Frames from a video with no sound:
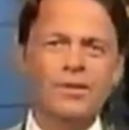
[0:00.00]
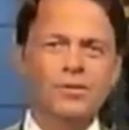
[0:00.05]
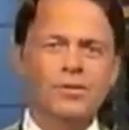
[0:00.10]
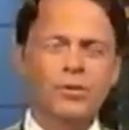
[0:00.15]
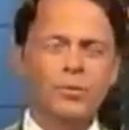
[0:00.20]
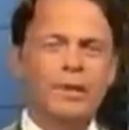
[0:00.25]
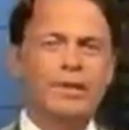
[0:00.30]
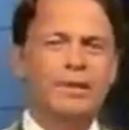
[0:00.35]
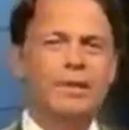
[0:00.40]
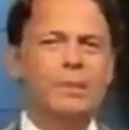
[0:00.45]

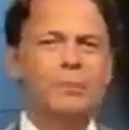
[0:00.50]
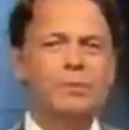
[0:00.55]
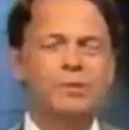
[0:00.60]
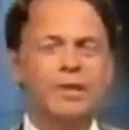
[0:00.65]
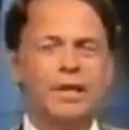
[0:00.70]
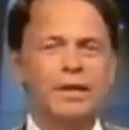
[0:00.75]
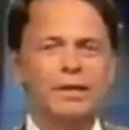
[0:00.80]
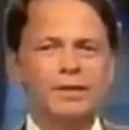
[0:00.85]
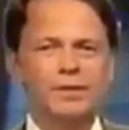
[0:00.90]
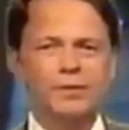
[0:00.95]
So, meine Damen
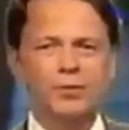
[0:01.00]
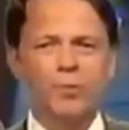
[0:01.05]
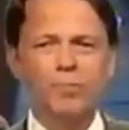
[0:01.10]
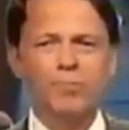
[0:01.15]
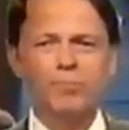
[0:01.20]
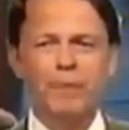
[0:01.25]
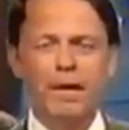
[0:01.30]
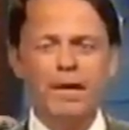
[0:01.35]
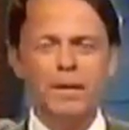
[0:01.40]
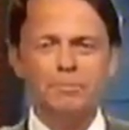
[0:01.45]
und Herren, jetzt
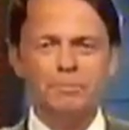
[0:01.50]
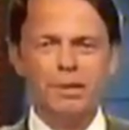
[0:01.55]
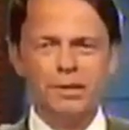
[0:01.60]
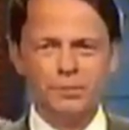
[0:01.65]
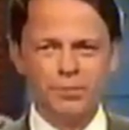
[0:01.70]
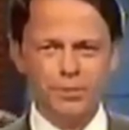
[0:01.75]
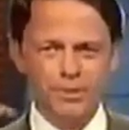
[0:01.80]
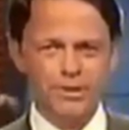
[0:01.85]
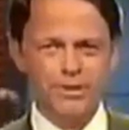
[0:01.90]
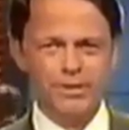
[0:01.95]
kommt mein
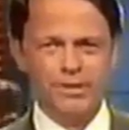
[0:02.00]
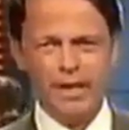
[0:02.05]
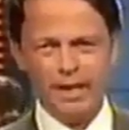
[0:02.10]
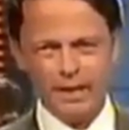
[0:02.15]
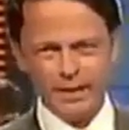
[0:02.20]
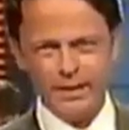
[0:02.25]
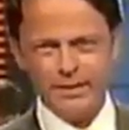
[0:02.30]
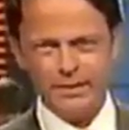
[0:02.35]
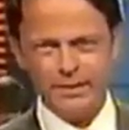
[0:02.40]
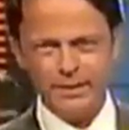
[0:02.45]
persönliches
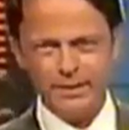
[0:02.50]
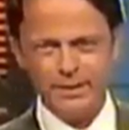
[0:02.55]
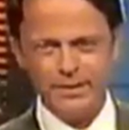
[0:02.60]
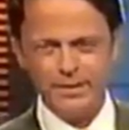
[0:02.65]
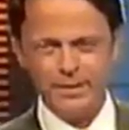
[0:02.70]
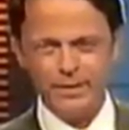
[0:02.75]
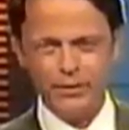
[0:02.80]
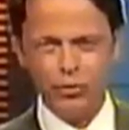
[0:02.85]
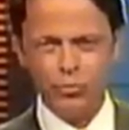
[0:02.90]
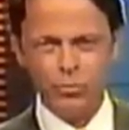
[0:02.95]
Highlight in
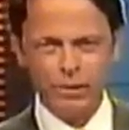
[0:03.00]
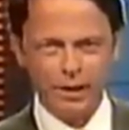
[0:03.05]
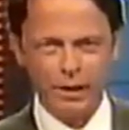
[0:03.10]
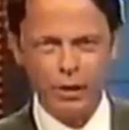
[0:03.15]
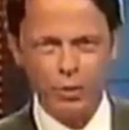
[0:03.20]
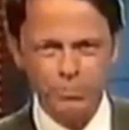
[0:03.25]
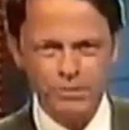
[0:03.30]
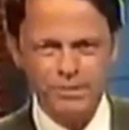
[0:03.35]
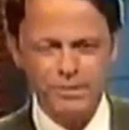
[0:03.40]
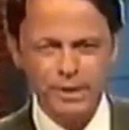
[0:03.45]
dieser
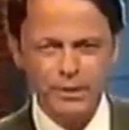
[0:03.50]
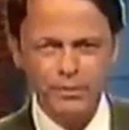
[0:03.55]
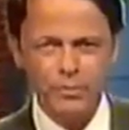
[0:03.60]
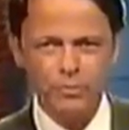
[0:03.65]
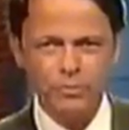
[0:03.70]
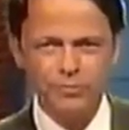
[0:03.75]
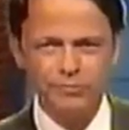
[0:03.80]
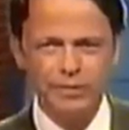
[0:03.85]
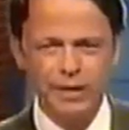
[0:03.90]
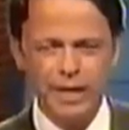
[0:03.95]

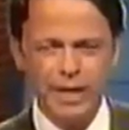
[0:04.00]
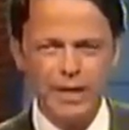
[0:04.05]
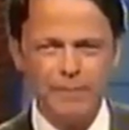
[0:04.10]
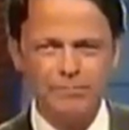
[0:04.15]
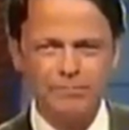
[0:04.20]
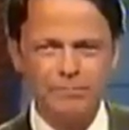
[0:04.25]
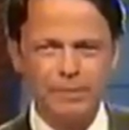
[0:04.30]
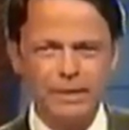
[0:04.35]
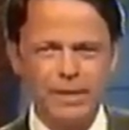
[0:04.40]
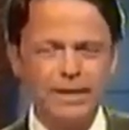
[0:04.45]
Jubiläumssendung. Wir
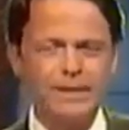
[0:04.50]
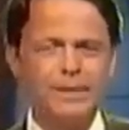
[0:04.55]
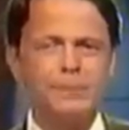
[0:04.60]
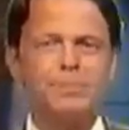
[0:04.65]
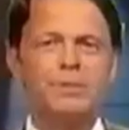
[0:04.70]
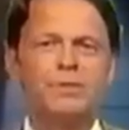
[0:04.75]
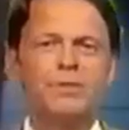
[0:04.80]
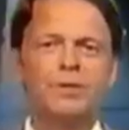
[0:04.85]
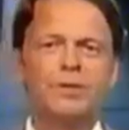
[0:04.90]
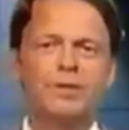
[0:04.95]
haben ganz
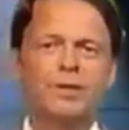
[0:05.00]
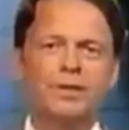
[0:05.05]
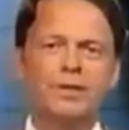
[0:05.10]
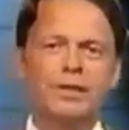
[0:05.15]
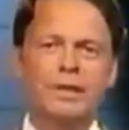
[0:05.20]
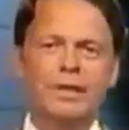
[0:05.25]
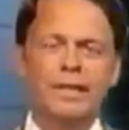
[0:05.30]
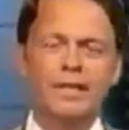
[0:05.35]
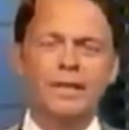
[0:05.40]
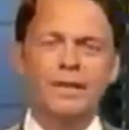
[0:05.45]

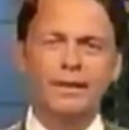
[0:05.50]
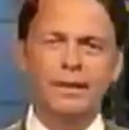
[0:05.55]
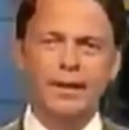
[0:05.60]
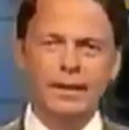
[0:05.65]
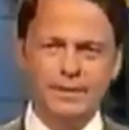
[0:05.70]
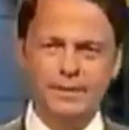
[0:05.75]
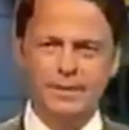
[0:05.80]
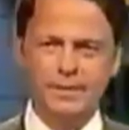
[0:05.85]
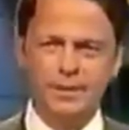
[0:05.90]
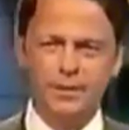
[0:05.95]
besondere
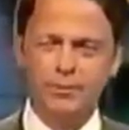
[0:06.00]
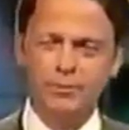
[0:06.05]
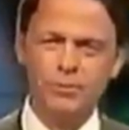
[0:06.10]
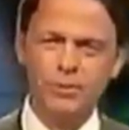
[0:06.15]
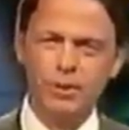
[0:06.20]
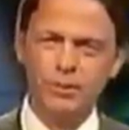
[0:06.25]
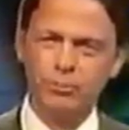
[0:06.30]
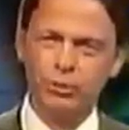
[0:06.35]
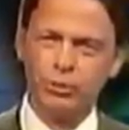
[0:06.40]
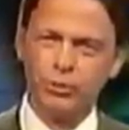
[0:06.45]
Gäste in
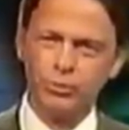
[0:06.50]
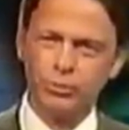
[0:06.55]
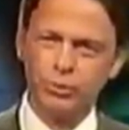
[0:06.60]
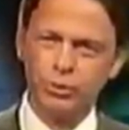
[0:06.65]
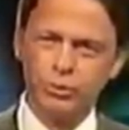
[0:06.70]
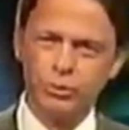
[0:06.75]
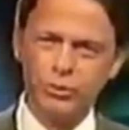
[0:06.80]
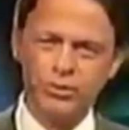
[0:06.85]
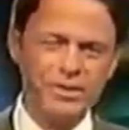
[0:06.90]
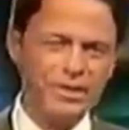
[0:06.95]
unserem
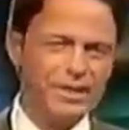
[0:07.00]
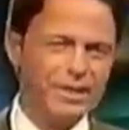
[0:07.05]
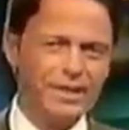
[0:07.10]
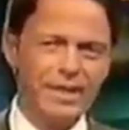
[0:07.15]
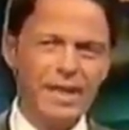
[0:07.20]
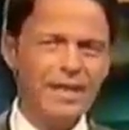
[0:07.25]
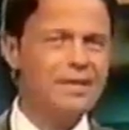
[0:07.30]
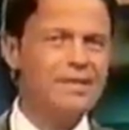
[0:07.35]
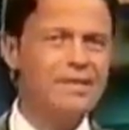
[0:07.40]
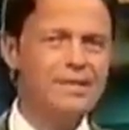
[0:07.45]
Studio. Sie
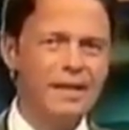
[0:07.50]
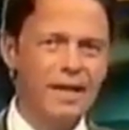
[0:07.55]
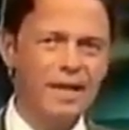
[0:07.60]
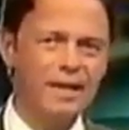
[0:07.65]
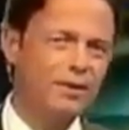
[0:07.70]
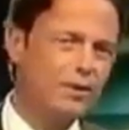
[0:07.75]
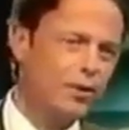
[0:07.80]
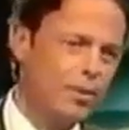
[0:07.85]
kennen sie alle.